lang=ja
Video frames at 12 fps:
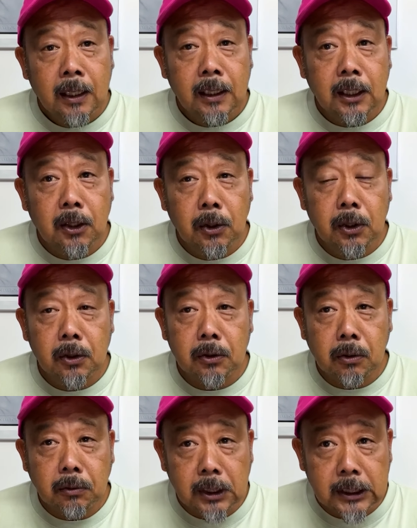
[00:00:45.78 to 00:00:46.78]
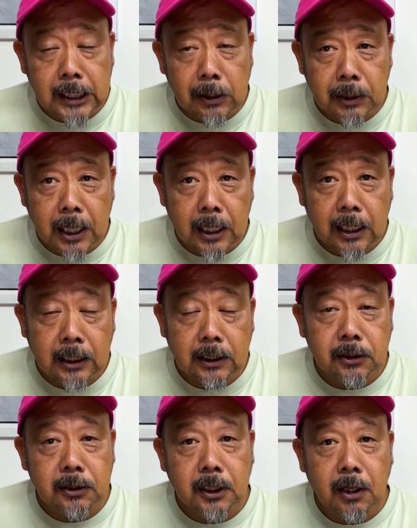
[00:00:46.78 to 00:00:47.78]
いろいろ、特に竿なんかに
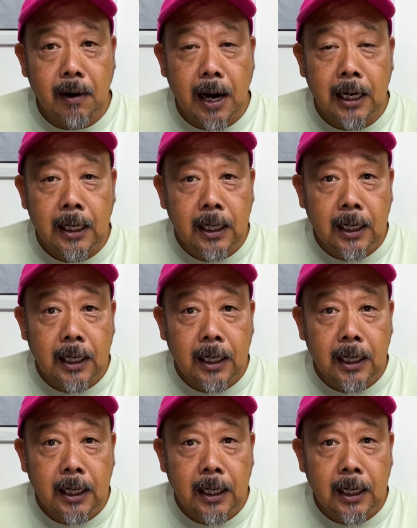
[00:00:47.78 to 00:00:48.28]
ついては、